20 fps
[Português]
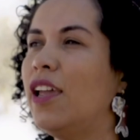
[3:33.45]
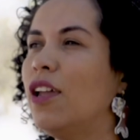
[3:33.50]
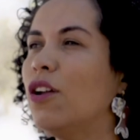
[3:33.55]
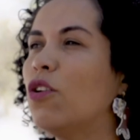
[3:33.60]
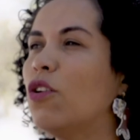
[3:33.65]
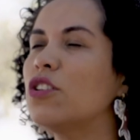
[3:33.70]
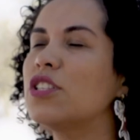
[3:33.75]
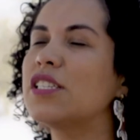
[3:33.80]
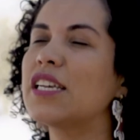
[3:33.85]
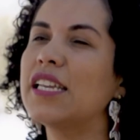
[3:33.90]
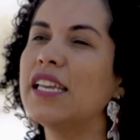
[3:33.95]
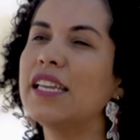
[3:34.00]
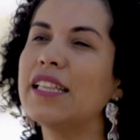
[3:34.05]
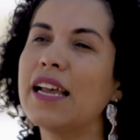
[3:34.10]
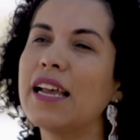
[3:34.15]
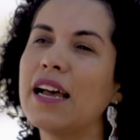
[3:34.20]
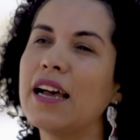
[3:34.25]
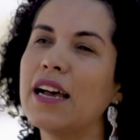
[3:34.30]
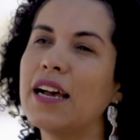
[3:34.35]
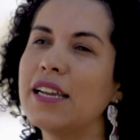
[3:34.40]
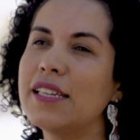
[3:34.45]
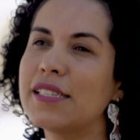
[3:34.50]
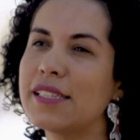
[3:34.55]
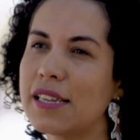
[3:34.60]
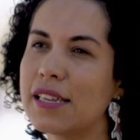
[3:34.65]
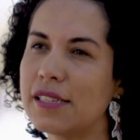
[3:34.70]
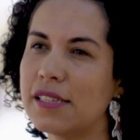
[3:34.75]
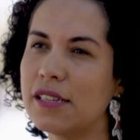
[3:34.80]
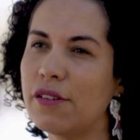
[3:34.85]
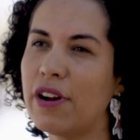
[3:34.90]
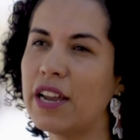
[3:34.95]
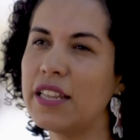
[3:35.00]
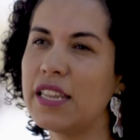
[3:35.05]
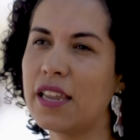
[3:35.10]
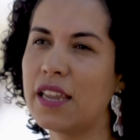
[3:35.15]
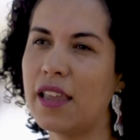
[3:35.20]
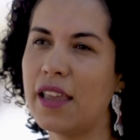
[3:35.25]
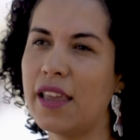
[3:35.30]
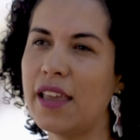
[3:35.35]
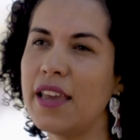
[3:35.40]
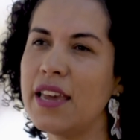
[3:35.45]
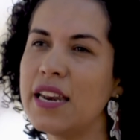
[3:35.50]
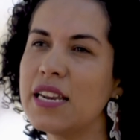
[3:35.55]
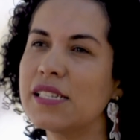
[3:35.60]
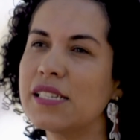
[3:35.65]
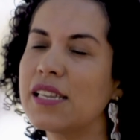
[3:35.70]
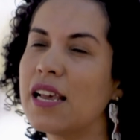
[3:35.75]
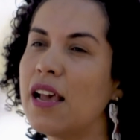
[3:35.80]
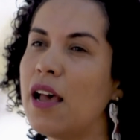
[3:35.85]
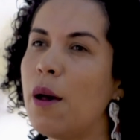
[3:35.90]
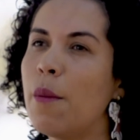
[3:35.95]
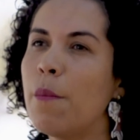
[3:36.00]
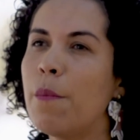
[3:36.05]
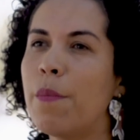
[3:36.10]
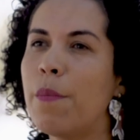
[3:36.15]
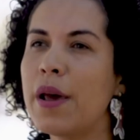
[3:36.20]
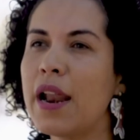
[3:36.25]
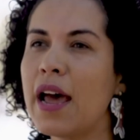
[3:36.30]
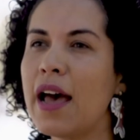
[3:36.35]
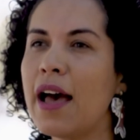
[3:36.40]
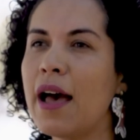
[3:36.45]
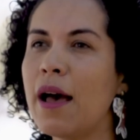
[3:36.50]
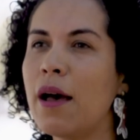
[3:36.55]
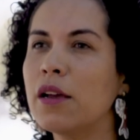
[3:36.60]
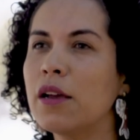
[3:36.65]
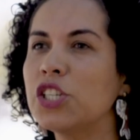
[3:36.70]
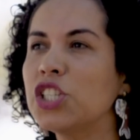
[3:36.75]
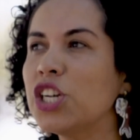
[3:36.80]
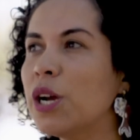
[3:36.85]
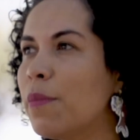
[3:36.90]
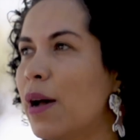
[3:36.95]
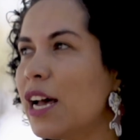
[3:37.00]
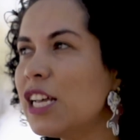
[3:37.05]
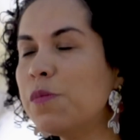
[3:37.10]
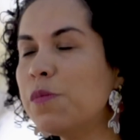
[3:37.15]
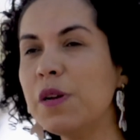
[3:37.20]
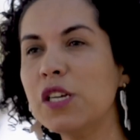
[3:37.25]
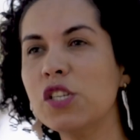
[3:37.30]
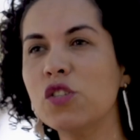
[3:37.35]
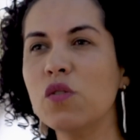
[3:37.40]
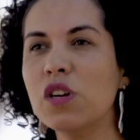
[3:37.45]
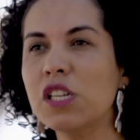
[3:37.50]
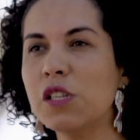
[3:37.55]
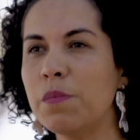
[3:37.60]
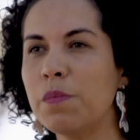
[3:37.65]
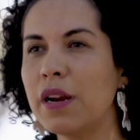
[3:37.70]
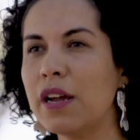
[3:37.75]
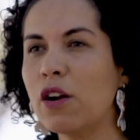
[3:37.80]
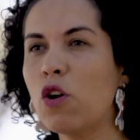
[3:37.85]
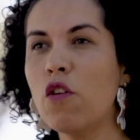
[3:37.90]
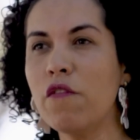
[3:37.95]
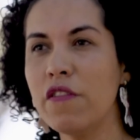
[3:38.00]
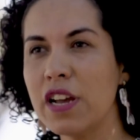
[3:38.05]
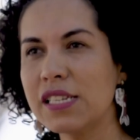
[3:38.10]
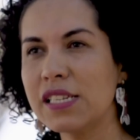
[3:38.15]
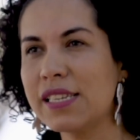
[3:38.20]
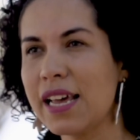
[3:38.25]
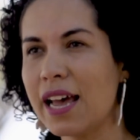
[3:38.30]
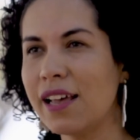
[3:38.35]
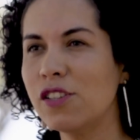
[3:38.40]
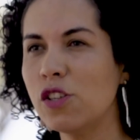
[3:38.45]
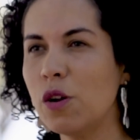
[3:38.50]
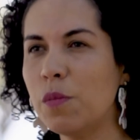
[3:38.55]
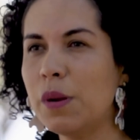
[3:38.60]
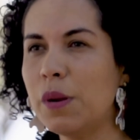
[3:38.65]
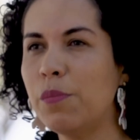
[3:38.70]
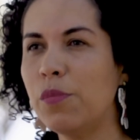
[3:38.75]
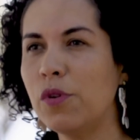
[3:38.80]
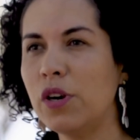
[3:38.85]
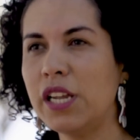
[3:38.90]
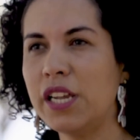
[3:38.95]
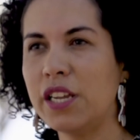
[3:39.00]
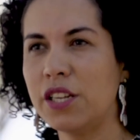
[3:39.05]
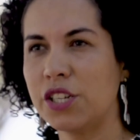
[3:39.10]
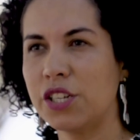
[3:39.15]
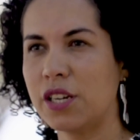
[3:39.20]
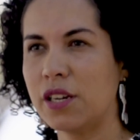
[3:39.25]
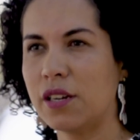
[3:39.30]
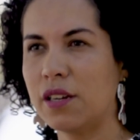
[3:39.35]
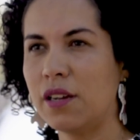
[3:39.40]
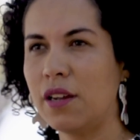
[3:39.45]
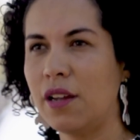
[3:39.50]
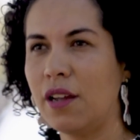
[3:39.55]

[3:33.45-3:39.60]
encontros aqui na Estação Arniqueiras, para chamar as pessoas para conversar sobre política.